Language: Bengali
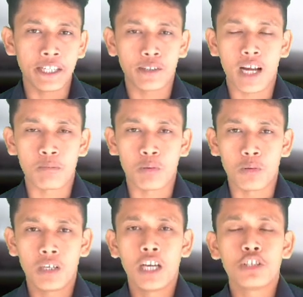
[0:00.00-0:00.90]
এগিয়ে রাখবো
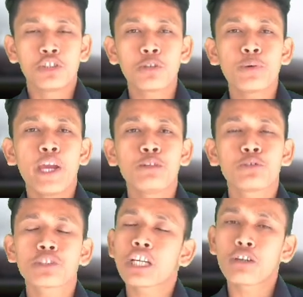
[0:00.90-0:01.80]
যদিও এই
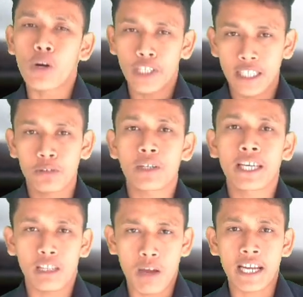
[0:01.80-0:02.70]
দুজনকে কোঅর্ডিনেট করে
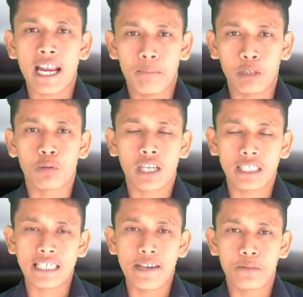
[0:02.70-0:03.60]
খেলবা খেলাবে
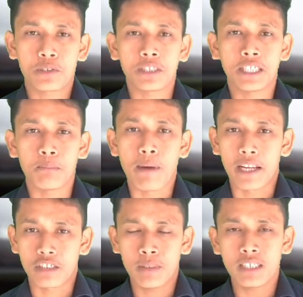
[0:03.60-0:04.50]
কলকাতা নাইট রাইডার্সের টিম
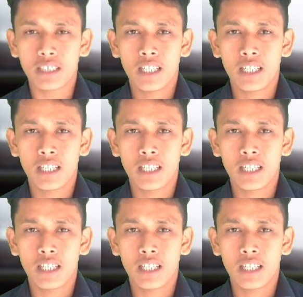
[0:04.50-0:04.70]
ম্যানেজমেন্ট